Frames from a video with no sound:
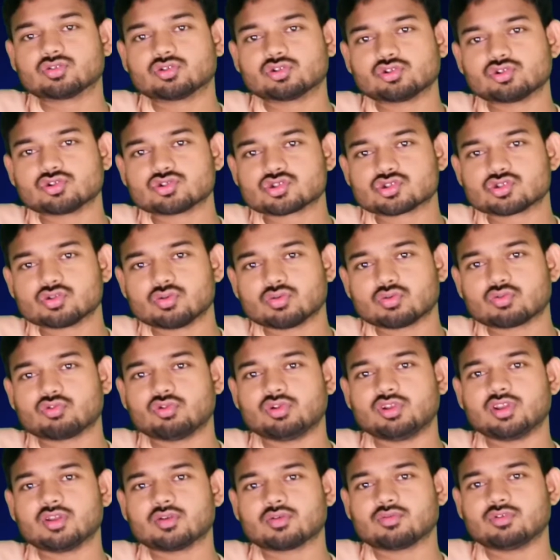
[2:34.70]
तो दोस्तों
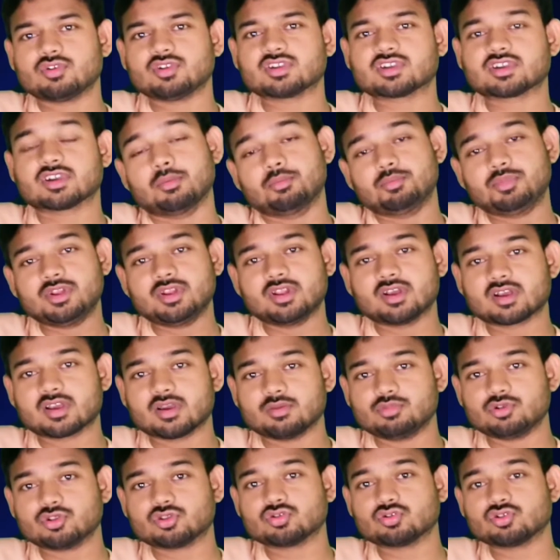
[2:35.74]
कोई ना कोई कभी ना
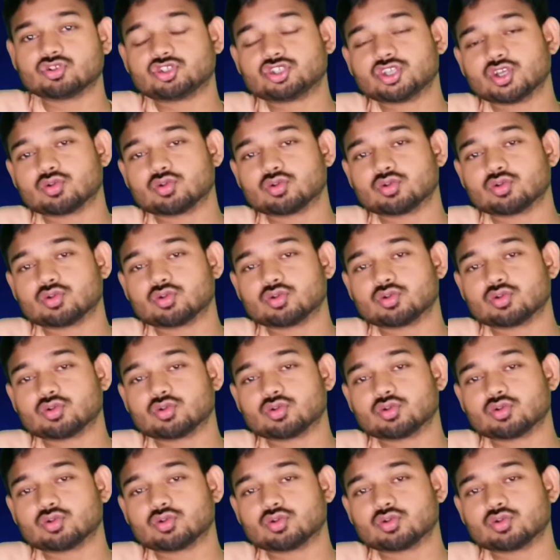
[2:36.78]
कभी तो